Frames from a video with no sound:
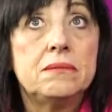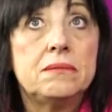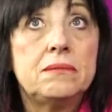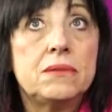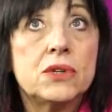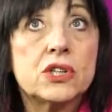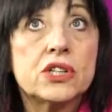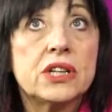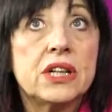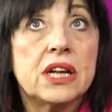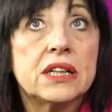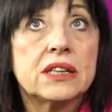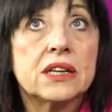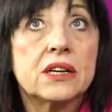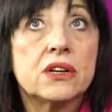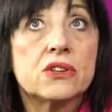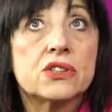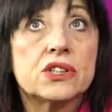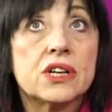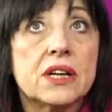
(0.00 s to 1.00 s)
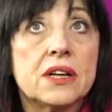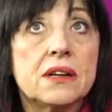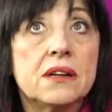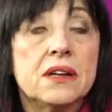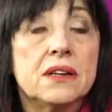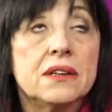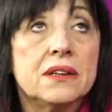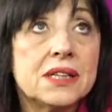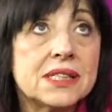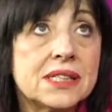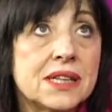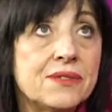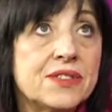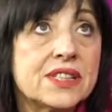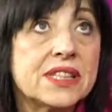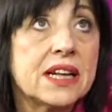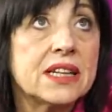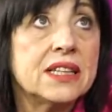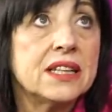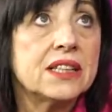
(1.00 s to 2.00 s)
Może dlatego, że
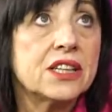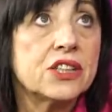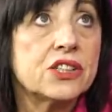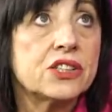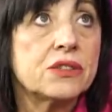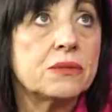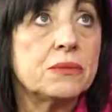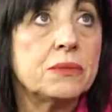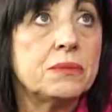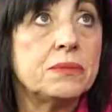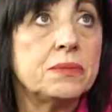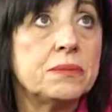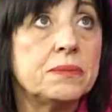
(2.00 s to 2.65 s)
jestem w stanie też